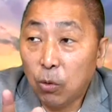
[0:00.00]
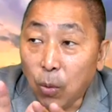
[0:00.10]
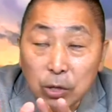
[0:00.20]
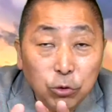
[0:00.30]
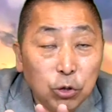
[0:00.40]

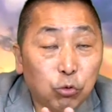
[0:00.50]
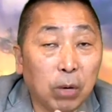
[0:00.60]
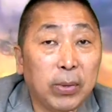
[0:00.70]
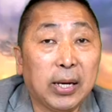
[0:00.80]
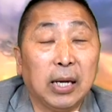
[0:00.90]
完全
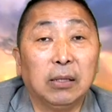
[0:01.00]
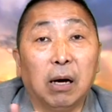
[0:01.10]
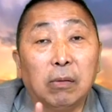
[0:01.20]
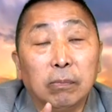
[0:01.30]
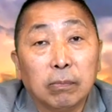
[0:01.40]
装没看
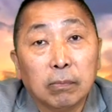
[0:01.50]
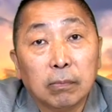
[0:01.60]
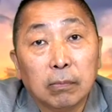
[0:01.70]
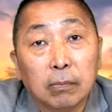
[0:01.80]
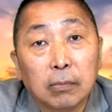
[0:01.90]
到，
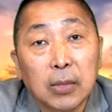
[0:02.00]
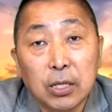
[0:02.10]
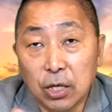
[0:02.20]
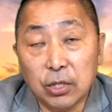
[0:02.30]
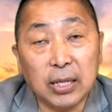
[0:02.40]

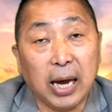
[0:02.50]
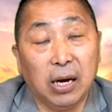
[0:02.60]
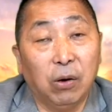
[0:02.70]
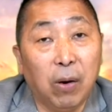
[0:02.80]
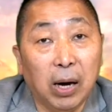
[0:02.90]
那是太
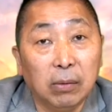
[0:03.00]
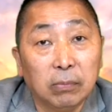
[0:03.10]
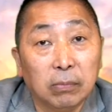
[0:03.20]
阳花。